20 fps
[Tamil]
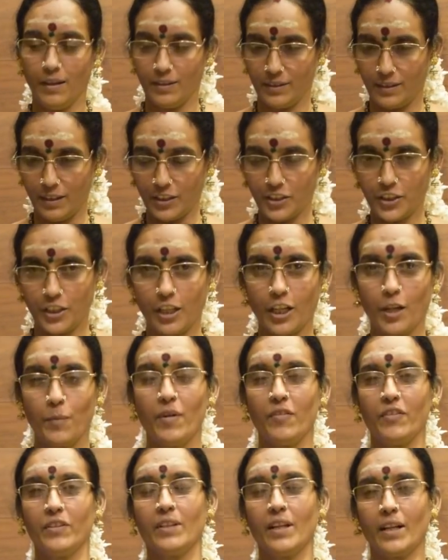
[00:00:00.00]

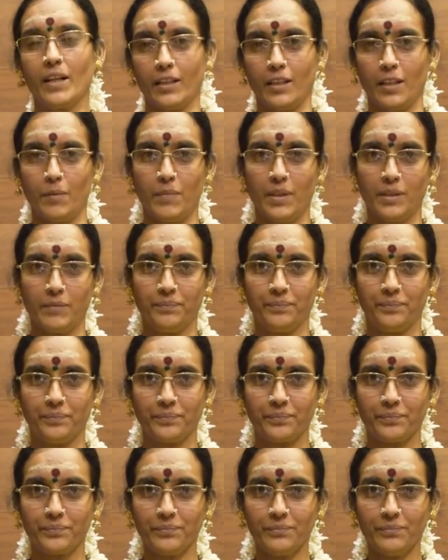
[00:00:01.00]
சாஷ்டாங்கமாக விழுந்தாங்க அந்தம்மா
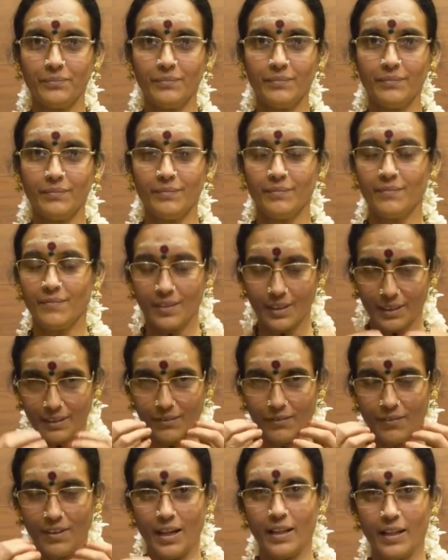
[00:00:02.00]

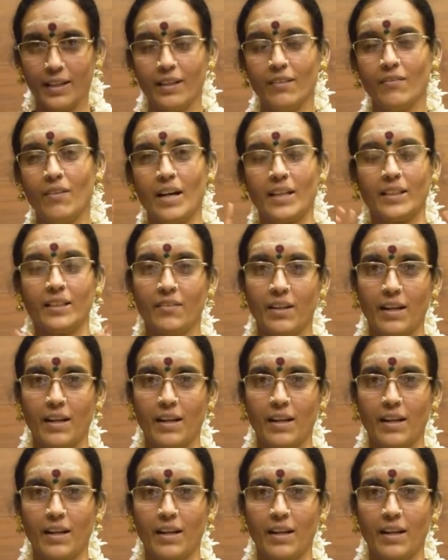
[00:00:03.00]
வாயில் வார்த்தை